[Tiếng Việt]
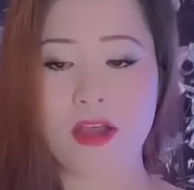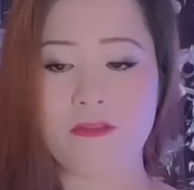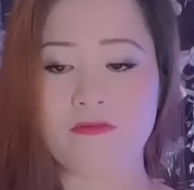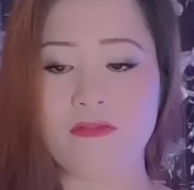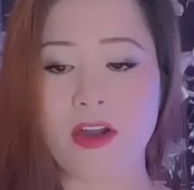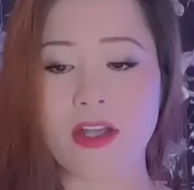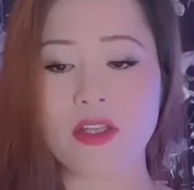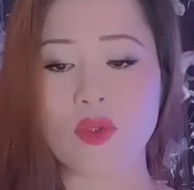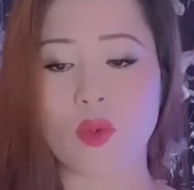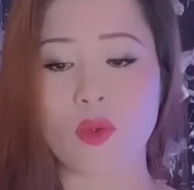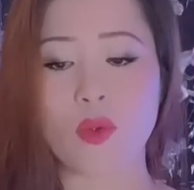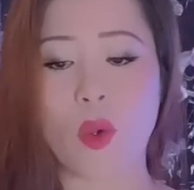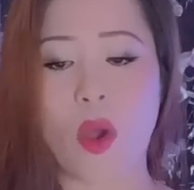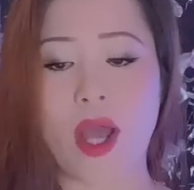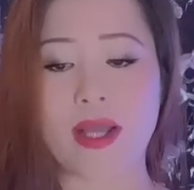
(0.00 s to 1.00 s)
Với thủ
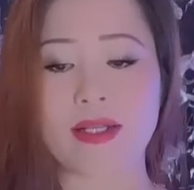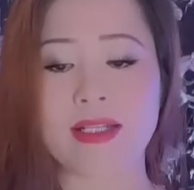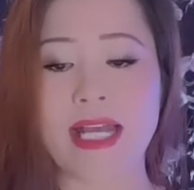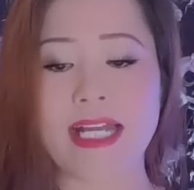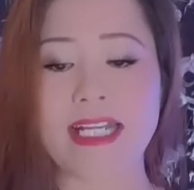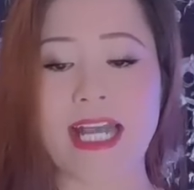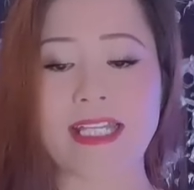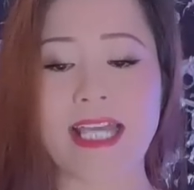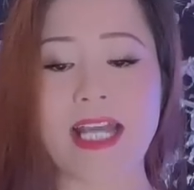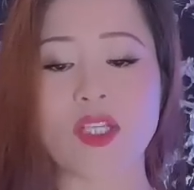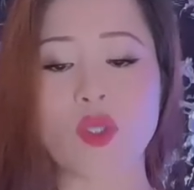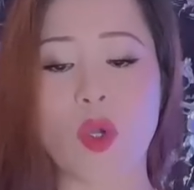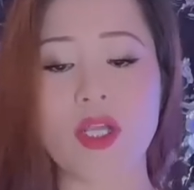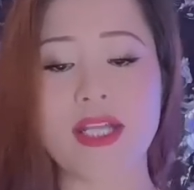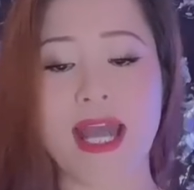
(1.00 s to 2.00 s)
đoạn khai thác
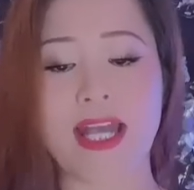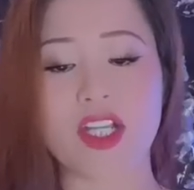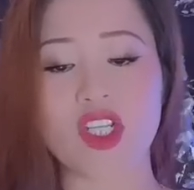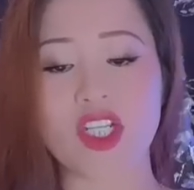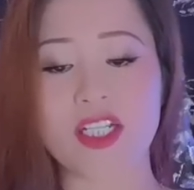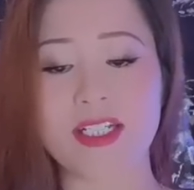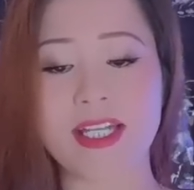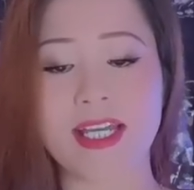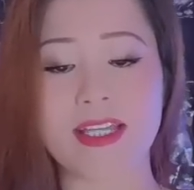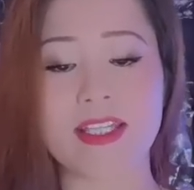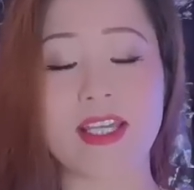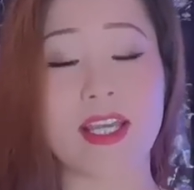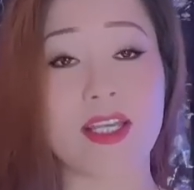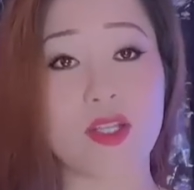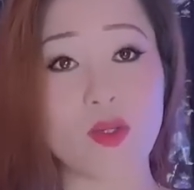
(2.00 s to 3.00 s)
tối đa sự hiện
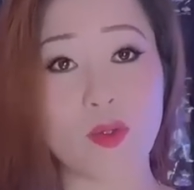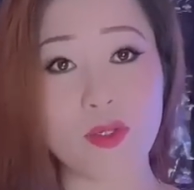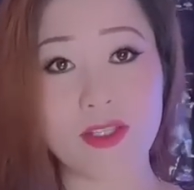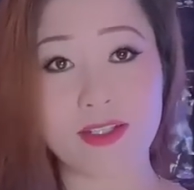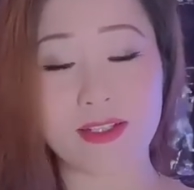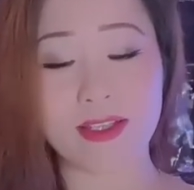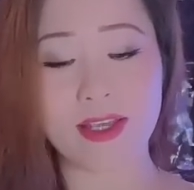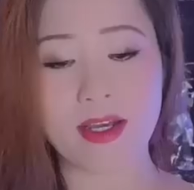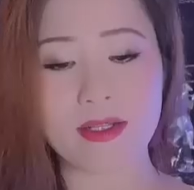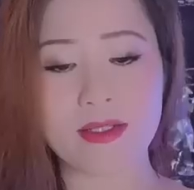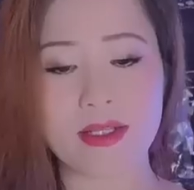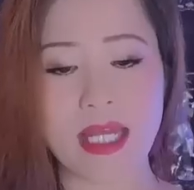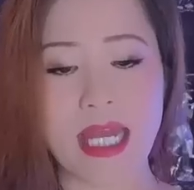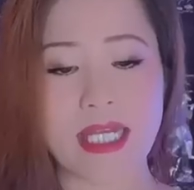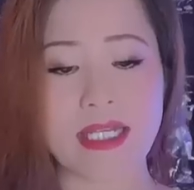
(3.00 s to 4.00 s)
diện của thường dân,
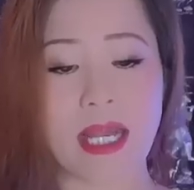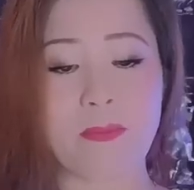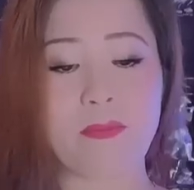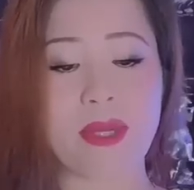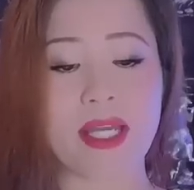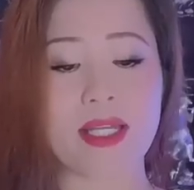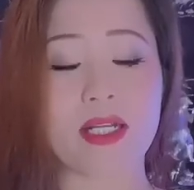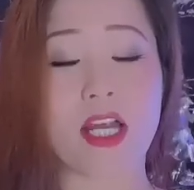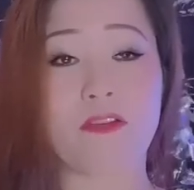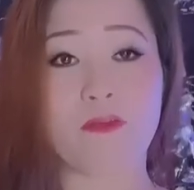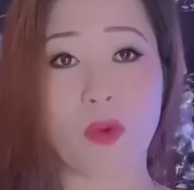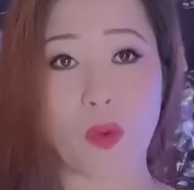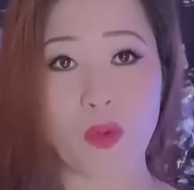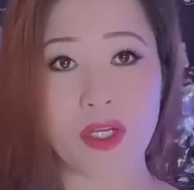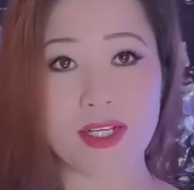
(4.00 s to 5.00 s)
đặc biệt là
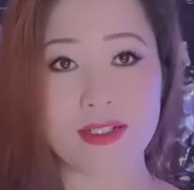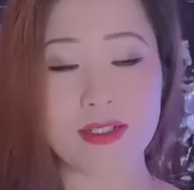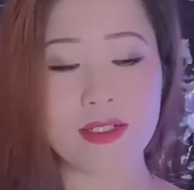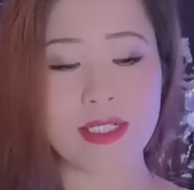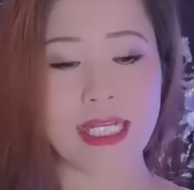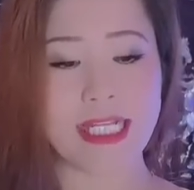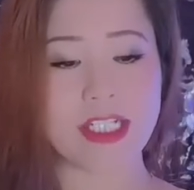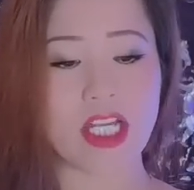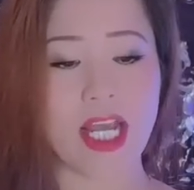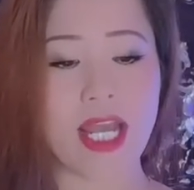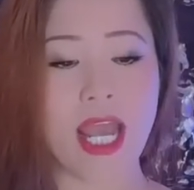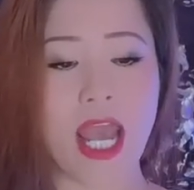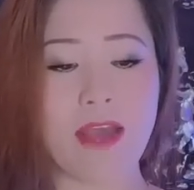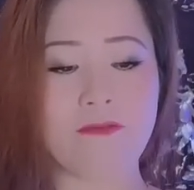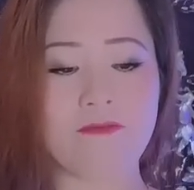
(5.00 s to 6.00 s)
phụ nữ, trẻ
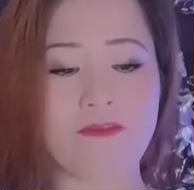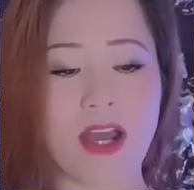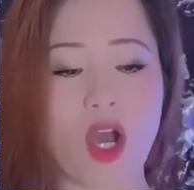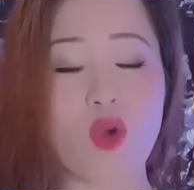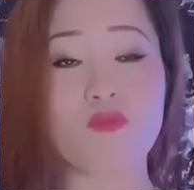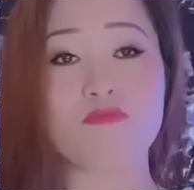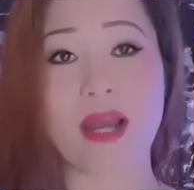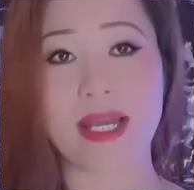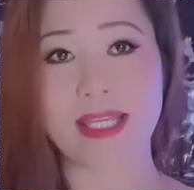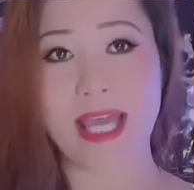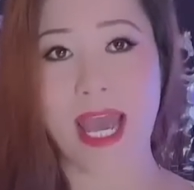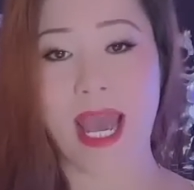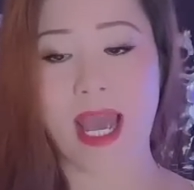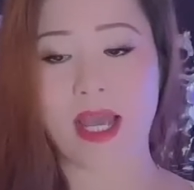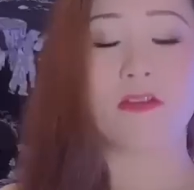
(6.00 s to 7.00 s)
em và ông bà
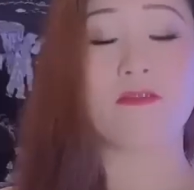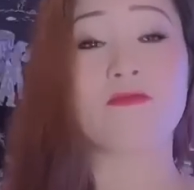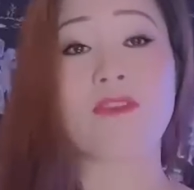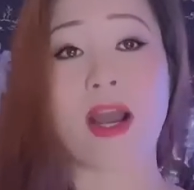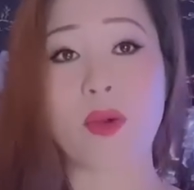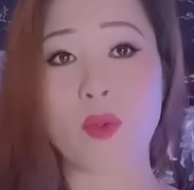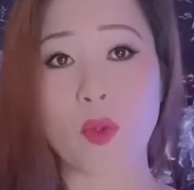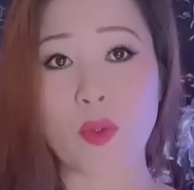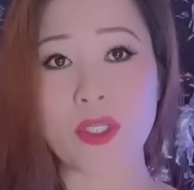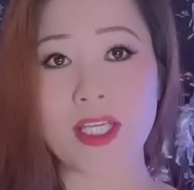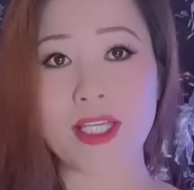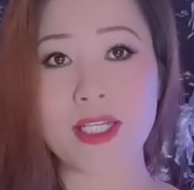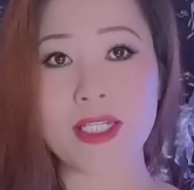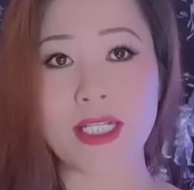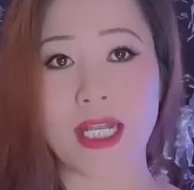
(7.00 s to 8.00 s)
già vào cuộc
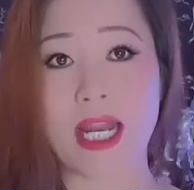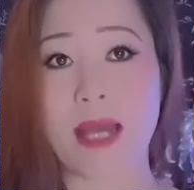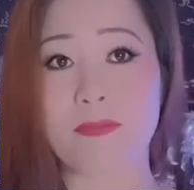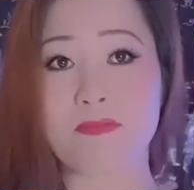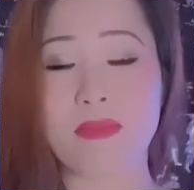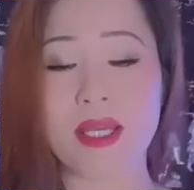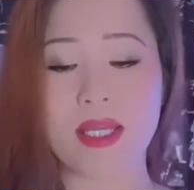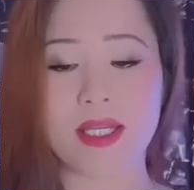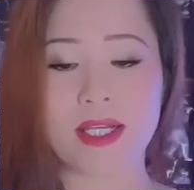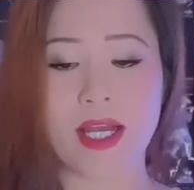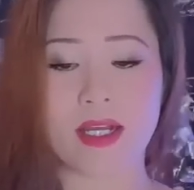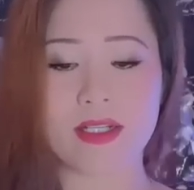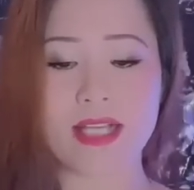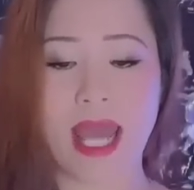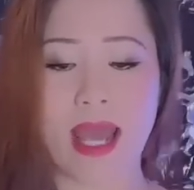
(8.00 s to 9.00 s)
chiến để làm bia
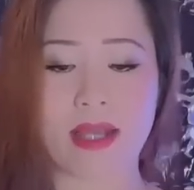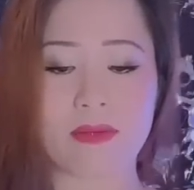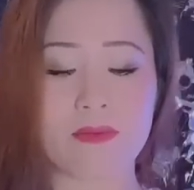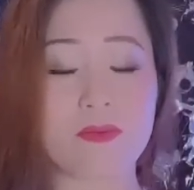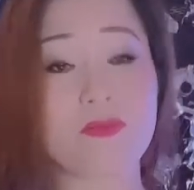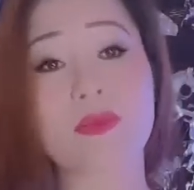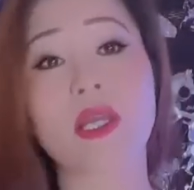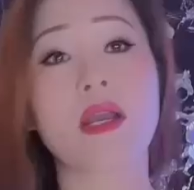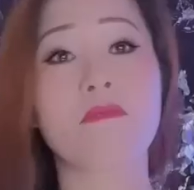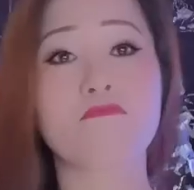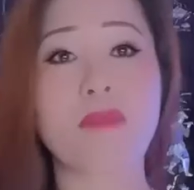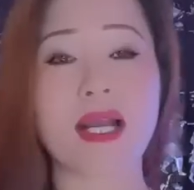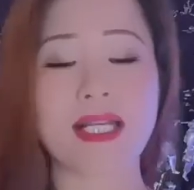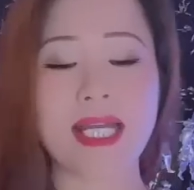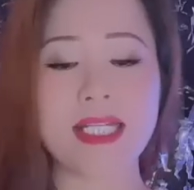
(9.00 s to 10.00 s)
đỡ đạn
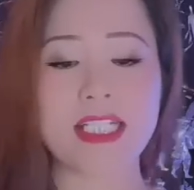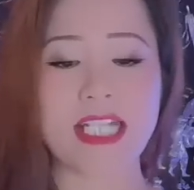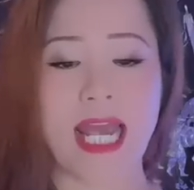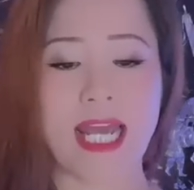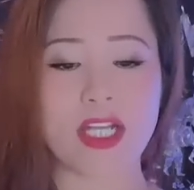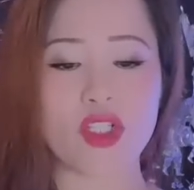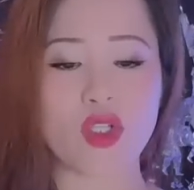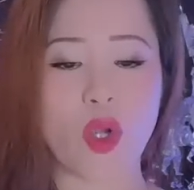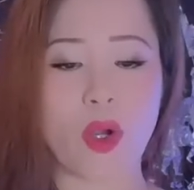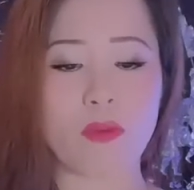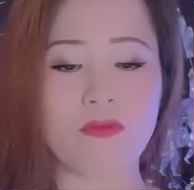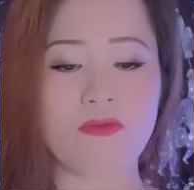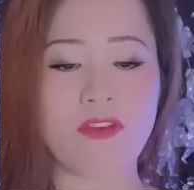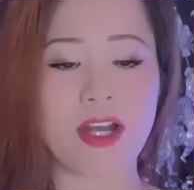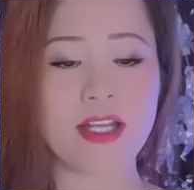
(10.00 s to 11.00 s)
Bằng cách trà
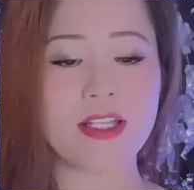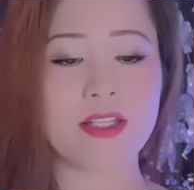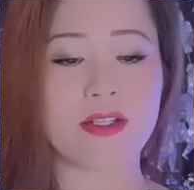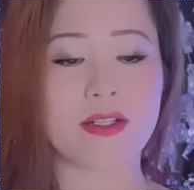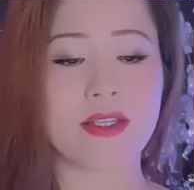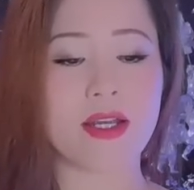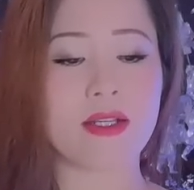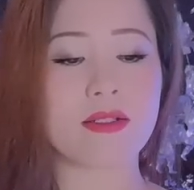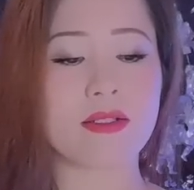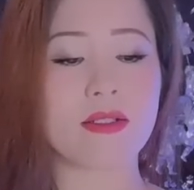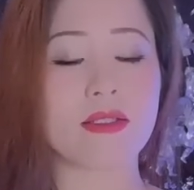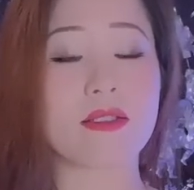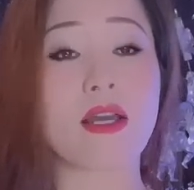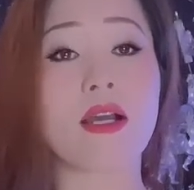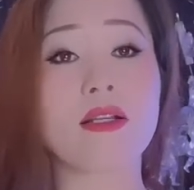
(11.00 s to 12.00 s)
trộn với thường dân,
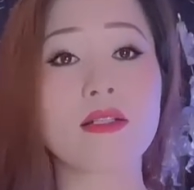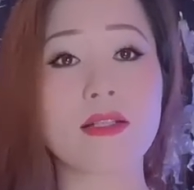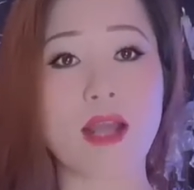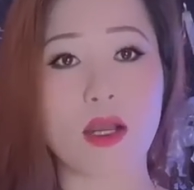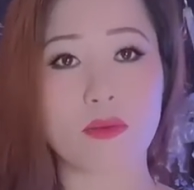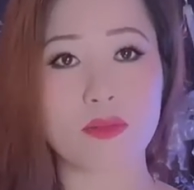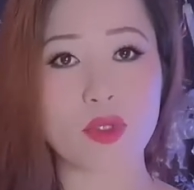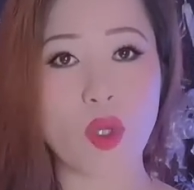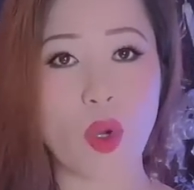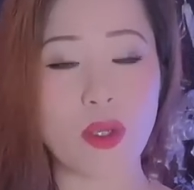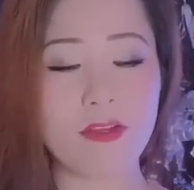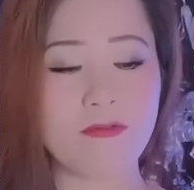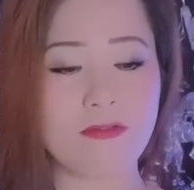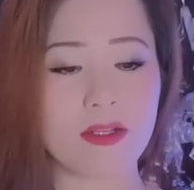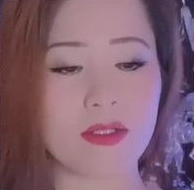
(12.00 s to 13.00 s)
tấn công đối
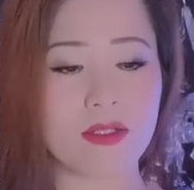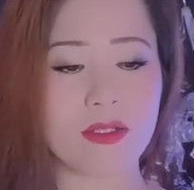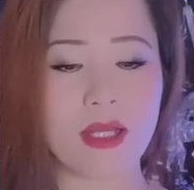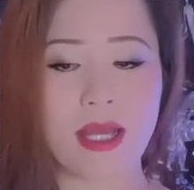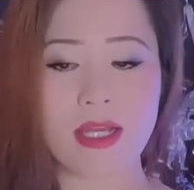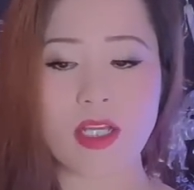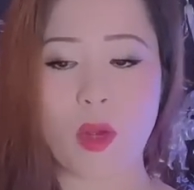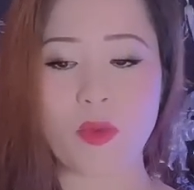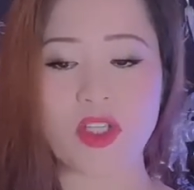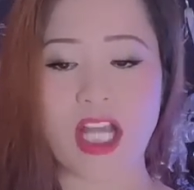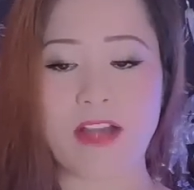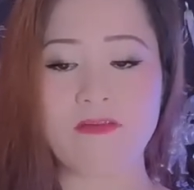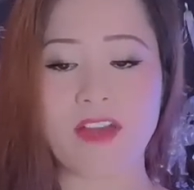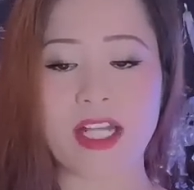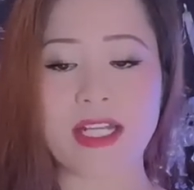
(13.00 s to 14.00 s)
phương, Cộng
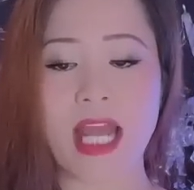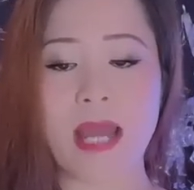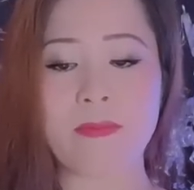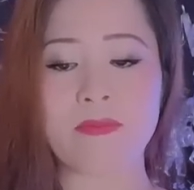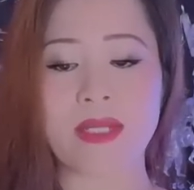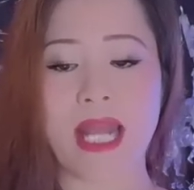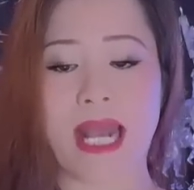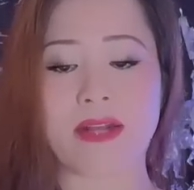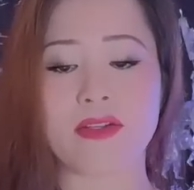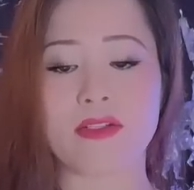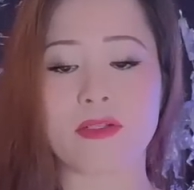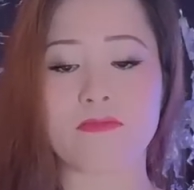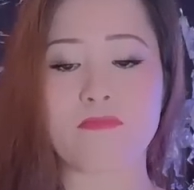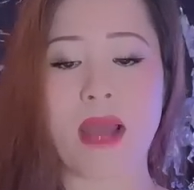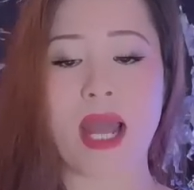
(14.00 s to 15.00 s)
sản Việt Nam đạt
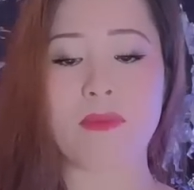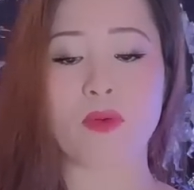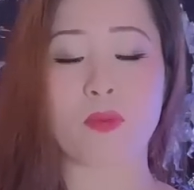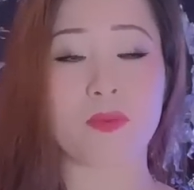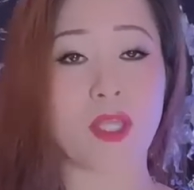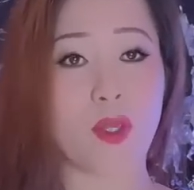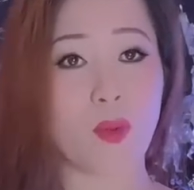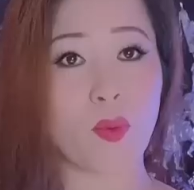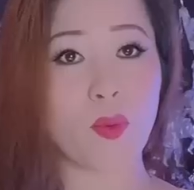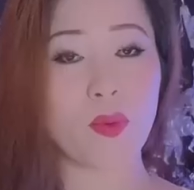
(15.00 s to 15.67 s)
được 3 mục tiêu.